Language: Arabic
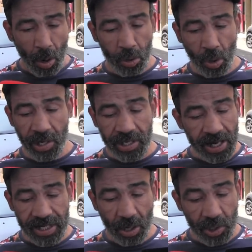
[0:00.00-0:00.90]

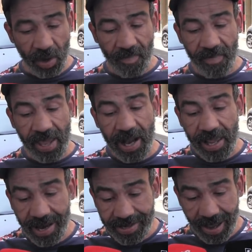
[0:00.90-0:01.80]
ودولتنا زاو الشبابيه
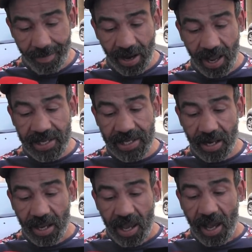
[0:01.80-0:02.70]
الاعدام راه خص
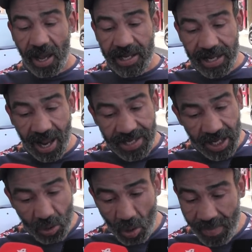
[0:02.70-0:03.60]
خص العصا
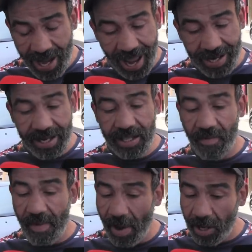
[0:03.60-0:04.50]
تكون من الحديد راه
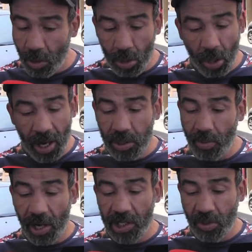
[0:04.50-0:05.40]
بما تنوض راك
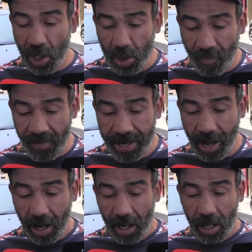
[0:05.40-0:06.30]
نتوما كتفرجوا
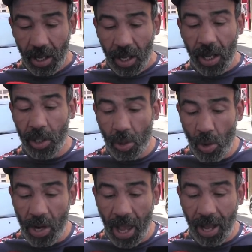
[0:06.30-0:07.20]
فينا
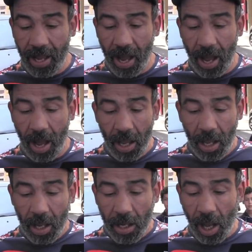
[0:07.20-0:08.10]
كدوله ك
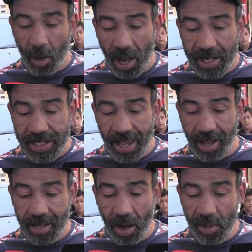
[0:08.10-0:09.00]

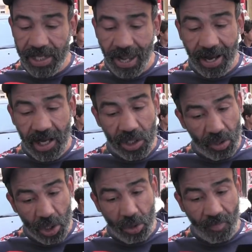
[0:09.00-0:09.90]
كرؤساء كوزاره
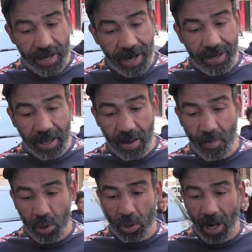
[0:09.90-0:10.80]
كتفرجوا فينا حنا
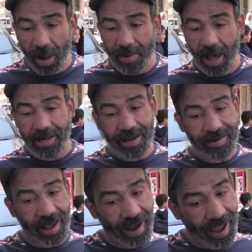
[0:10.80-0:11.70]
كنموتوا نهار بنهار ديك
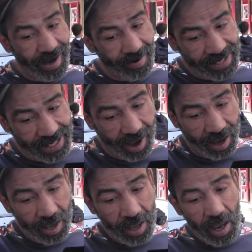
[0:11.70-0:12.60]
النهار حنان مسلا
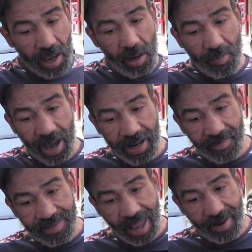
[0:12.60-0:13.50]
اليوم حنان
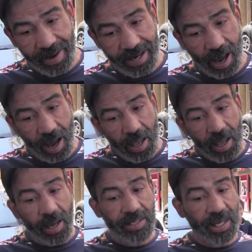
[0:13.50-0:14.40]
الدار البيضاء
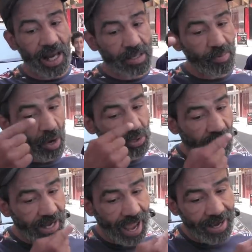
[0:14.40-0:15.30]
غدا نسمعوا
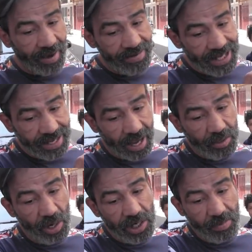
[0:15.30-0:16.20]
الثاني حنان في
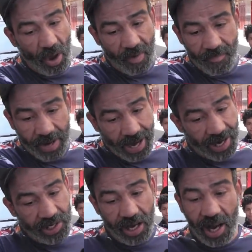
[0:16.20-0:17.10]
السطات ولا نسمعوا في
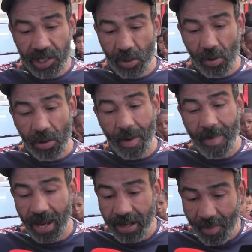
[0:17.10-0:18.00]
مراكش راه هادشي والله
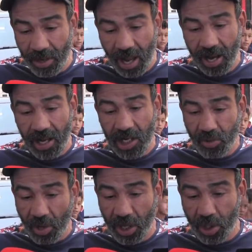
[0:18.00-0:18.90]
ما هذا منكر
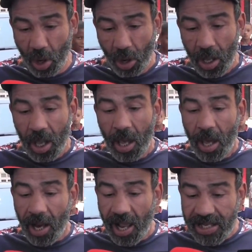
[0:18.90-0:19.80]
راه
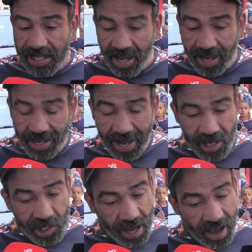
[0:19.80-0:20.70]
خاص اللي كيدير
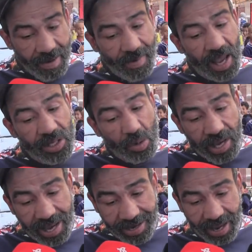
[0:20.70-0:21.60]
الجرائم خاصو
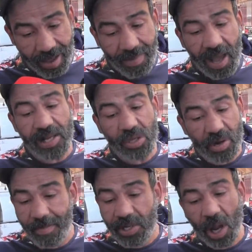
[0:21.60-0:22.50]
الاعدام خاصو مش
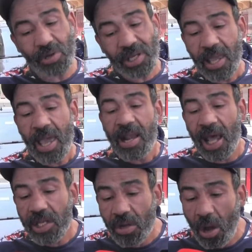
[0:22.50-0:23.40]
القوس لا
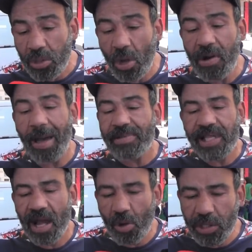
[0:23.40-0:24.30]
تتقدوا الحبس
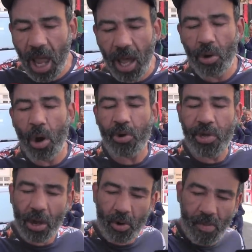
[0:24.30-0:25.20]
ياكل دانون
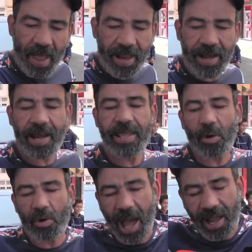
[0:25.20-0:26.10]
وياكل بنان
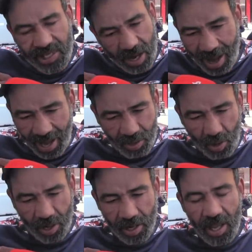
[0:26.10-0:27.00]
وياكل حق حتى واحد
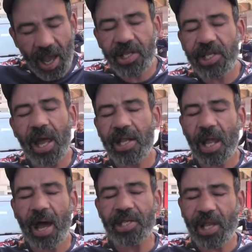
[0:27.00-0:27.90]
اخر اش اش
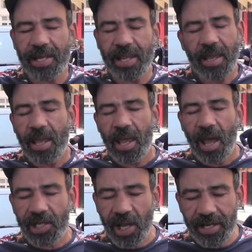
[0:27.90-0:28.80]
اش غادي
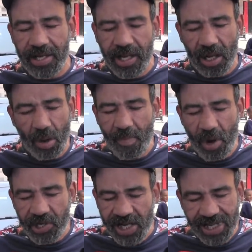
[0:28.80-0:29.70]
اش غادي ننتظروا
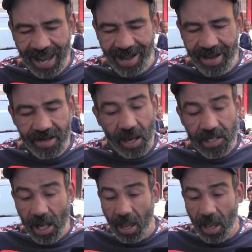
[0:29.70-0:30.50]
منه اش يصنع لينا